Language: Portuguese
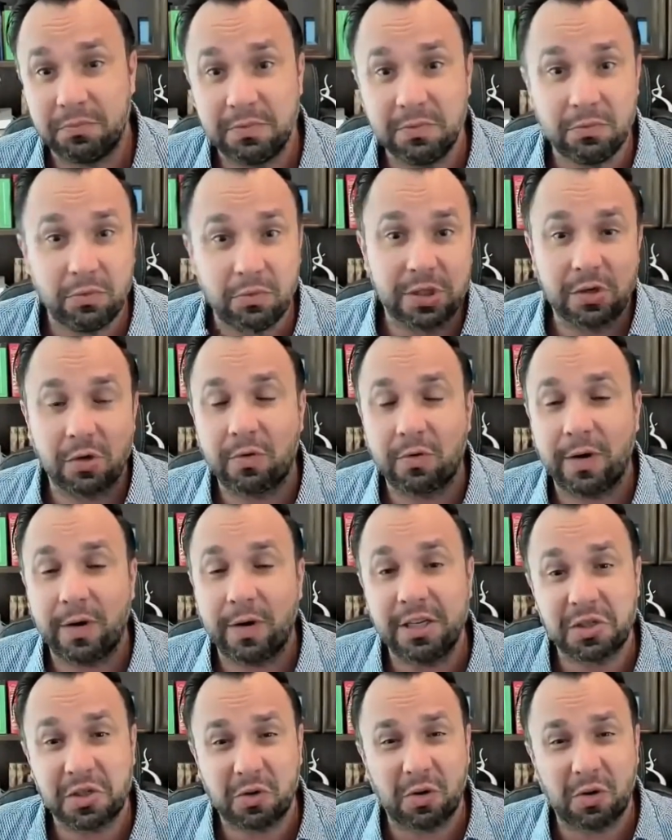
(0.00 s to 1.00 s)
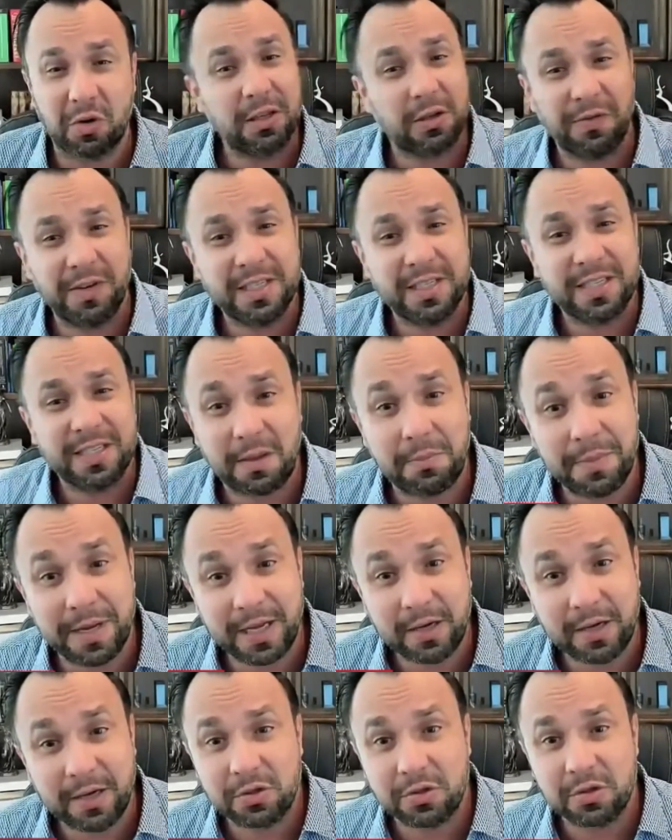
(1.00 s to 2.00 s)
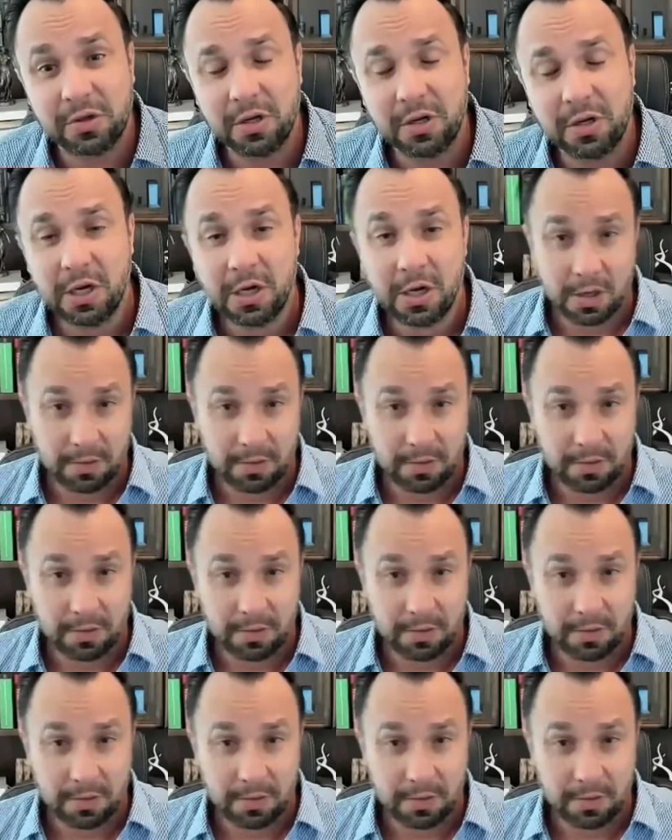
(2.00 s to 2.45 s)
do seu credit score, talvez até menos,